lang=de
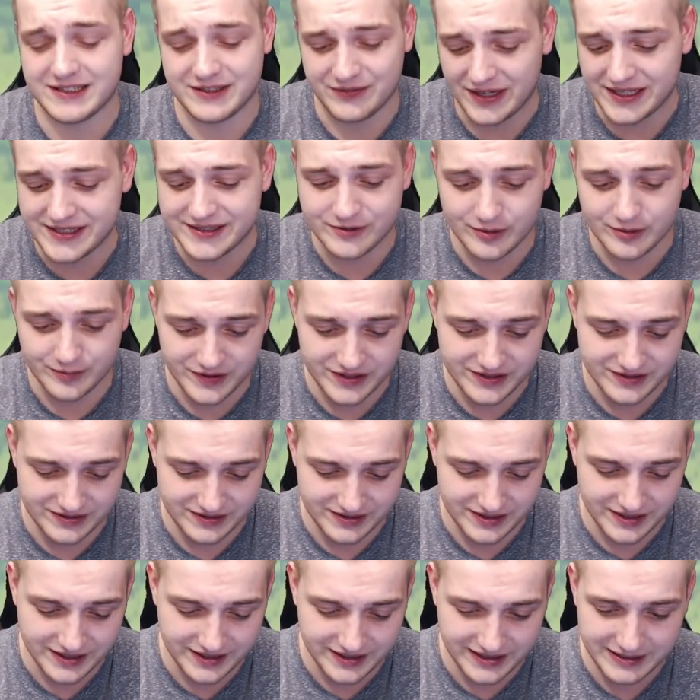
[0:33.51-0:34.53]
Ich weiß nicht, ob wir
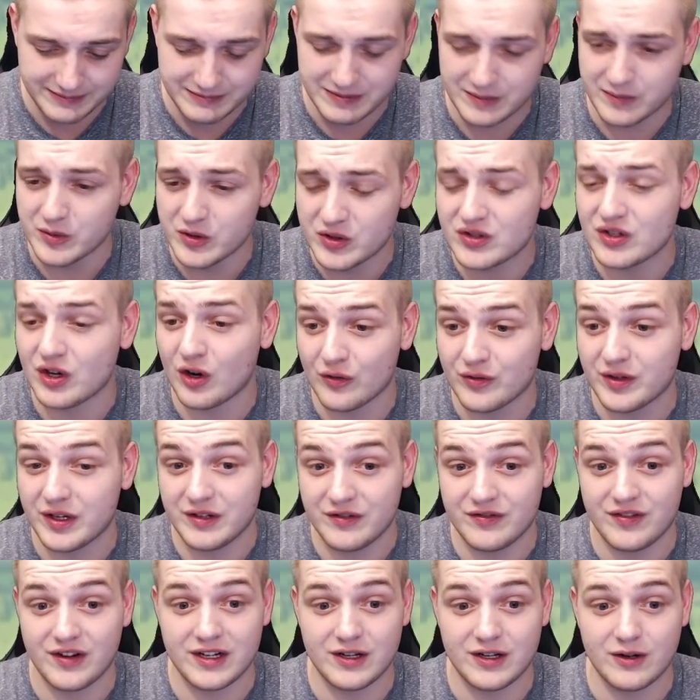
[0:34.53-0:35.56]
es hinkriegen. Man musste auf
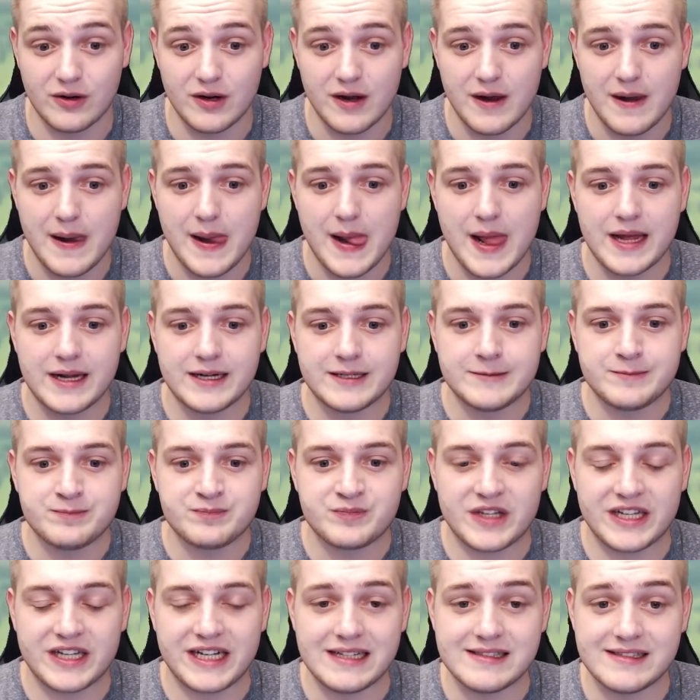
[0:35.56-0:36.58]
jeden Fall auch
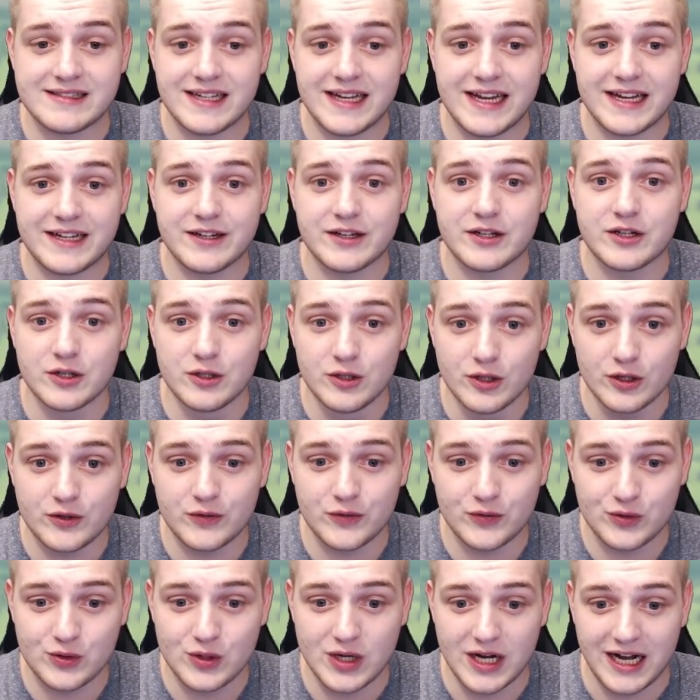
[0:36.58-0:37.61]
eine ganze Ecke Glück
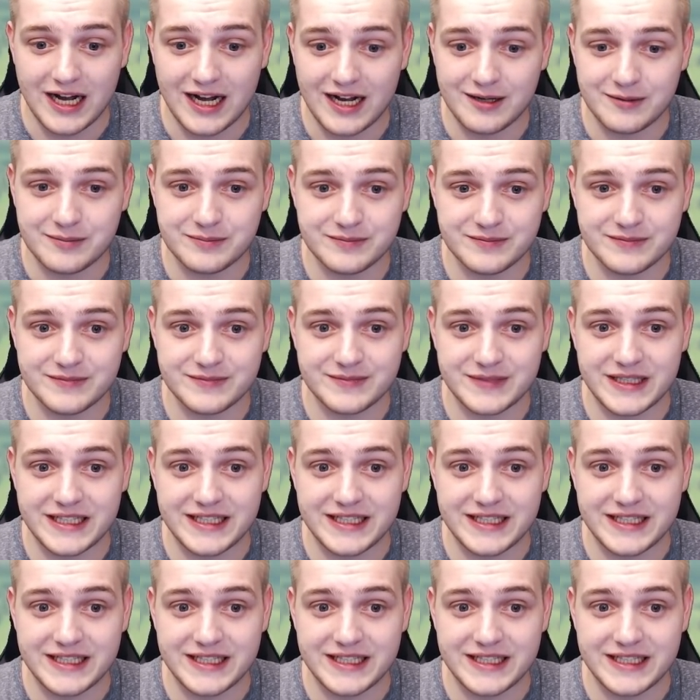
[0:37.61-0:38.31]
für haben.